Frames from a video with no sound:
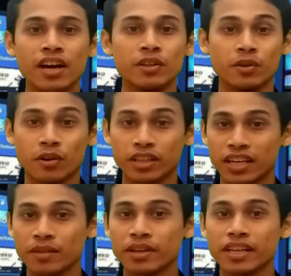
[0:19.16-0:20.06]
তো
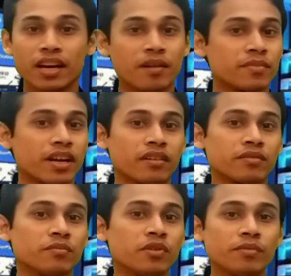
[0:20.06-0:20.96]
কথা না বাড়িয়ে আমরা
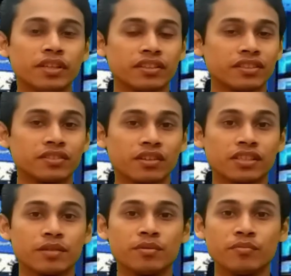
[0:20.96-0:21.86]
এখন মূল ভিডিওতে
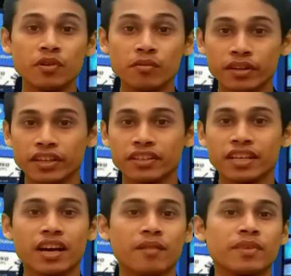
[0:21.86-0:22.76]
চলে যাব মূল
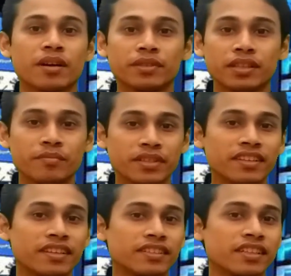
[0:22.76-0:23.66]
ভিডিওটি আমরা আমাদের
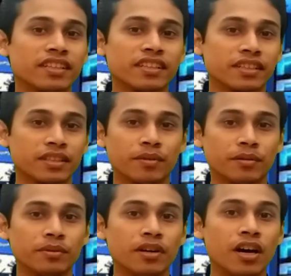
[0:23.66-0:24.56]
পিসির স্ক্রিনে দেখতে
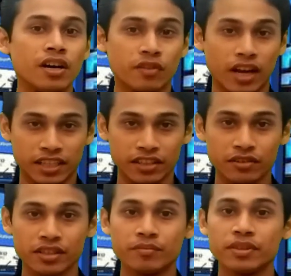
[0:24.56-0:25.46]
পাবো তো আশা
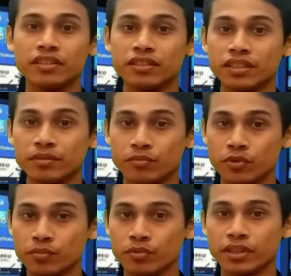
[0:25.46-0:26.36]
করি ভিডিওটি
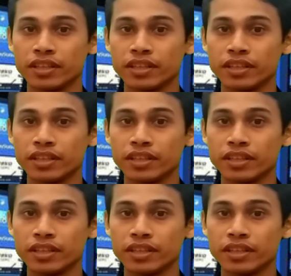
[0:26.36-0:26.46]
পুরোপুরি